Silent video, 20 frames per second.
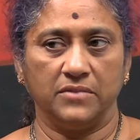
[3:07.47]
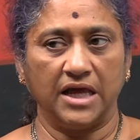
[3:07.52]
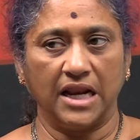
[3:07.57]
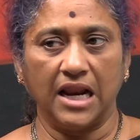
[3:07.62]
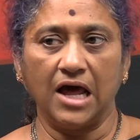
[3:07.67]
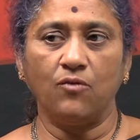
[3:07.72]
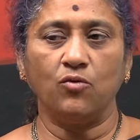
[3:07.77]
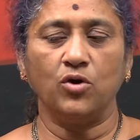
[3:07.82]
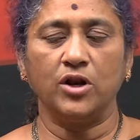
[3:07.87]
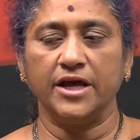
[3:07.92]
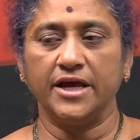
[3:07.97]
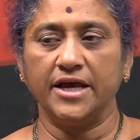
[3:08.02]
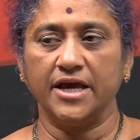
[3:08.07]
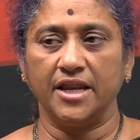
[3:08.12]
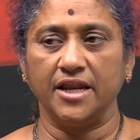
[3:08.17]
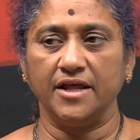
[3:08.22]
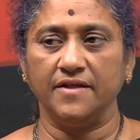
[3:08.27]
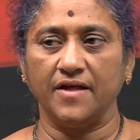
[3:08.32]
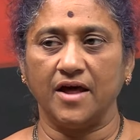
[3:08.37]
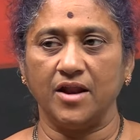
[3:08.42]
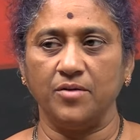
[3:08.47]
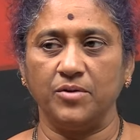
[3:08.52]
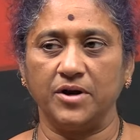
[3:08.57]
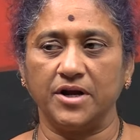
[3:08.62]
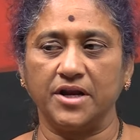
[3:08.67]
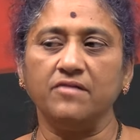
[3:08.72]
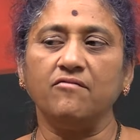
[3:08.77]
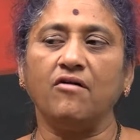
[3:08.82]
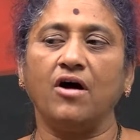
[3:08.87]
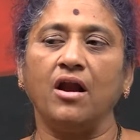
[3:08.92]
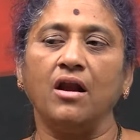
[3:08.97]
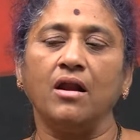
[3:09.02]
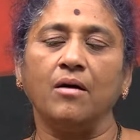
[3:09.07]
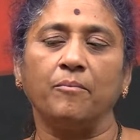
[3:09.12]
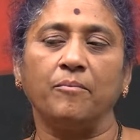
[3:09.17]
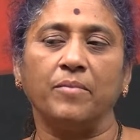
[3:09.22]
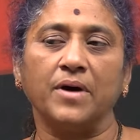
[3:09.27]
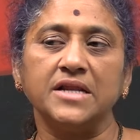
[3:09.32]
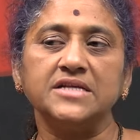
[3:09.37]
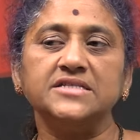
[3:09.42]
ఎలా ఉన్నాయి అనే దాన్ని బట్టి వాళ్ళ
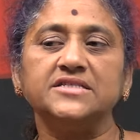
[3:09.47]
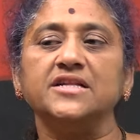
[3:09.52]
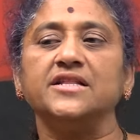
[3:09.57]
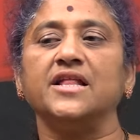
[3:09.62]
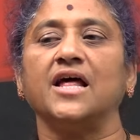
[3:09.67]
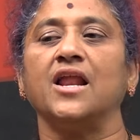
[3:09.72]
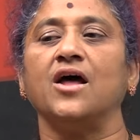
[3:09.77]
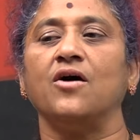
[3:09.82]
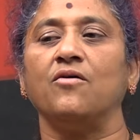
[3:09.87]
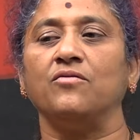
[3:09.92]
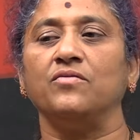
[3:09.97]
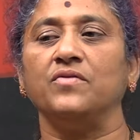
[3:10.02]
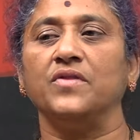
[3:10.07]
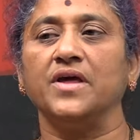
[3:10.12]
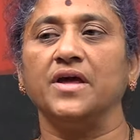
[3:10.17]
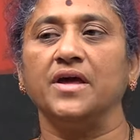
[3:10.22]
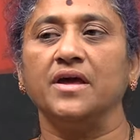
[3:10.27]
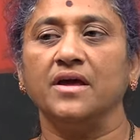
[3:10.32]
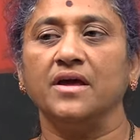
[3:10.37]
పరిస్థితి ఎలా ఉంది